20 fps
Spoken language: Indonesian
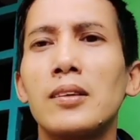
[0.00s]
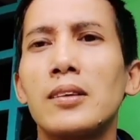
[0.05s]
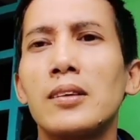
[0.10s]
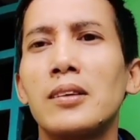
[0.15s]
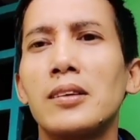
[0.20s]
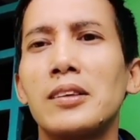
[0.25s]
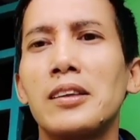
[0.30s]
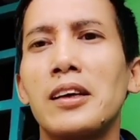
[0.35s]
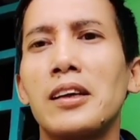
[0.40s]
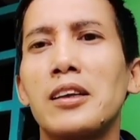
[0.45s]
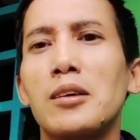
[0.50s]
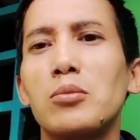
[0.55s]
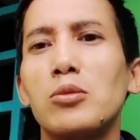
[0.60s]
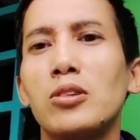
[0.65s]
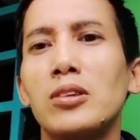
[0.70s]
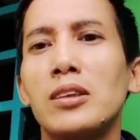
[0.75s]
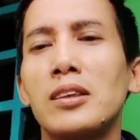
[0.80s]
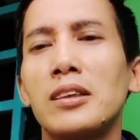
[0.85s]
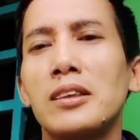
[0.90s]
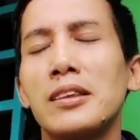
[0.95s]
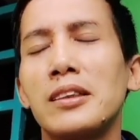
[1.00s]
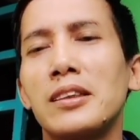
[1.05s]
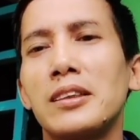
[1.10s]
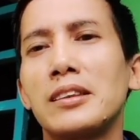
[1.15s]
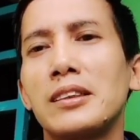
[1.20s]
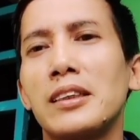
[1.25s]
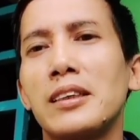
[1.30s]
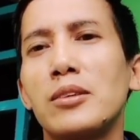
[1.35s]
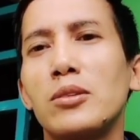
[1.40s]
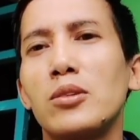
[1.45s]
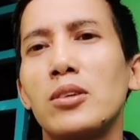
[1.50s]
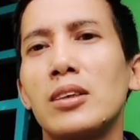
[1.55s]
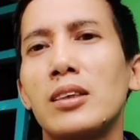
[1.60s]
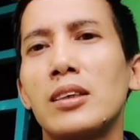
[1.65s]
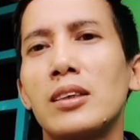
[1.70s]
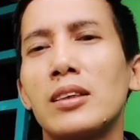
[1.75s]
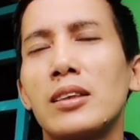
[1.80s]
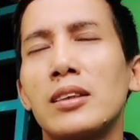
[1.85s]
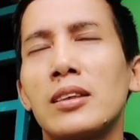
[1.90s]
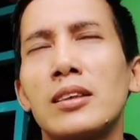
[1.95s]
ini alhamdulillah nih saya
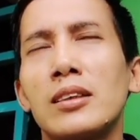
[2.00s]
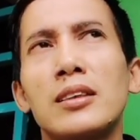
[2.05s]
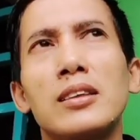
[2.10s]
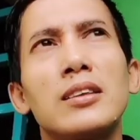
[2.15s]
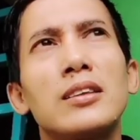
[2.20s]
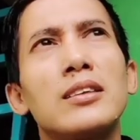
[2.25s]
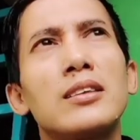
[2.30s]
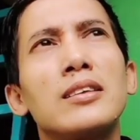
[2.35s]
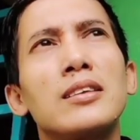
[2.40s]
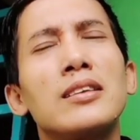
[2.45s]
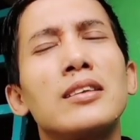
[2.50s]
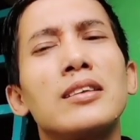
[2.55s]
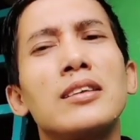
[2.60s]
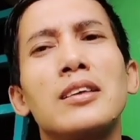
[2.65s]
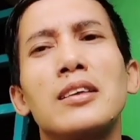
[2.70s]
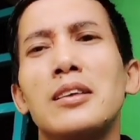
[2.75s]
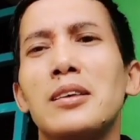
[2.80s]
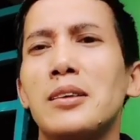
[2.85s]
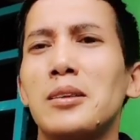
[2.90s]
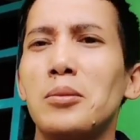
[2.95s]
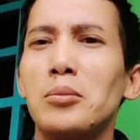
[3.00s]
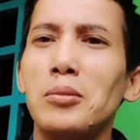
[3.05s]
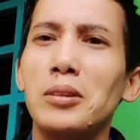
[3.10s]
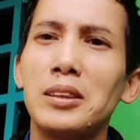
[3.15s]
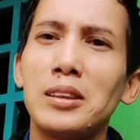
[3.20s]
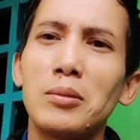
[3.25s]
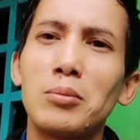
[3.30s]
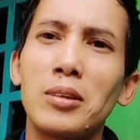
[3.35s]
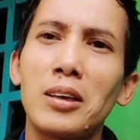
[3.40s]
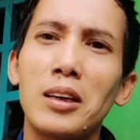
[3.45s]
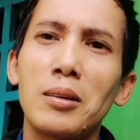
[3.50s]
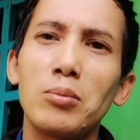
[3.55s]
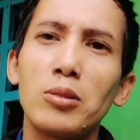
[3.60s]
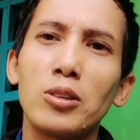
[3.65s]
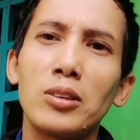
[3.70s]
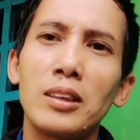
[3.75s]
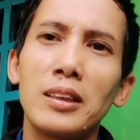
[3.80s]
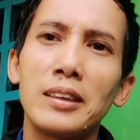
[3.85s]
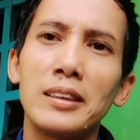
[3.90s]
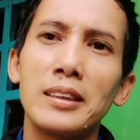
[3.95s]
udah bisa mengupload
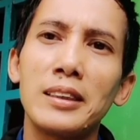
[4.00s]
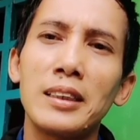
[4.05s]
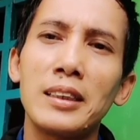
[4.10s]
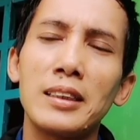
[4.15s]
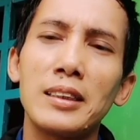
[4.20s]
lagi ya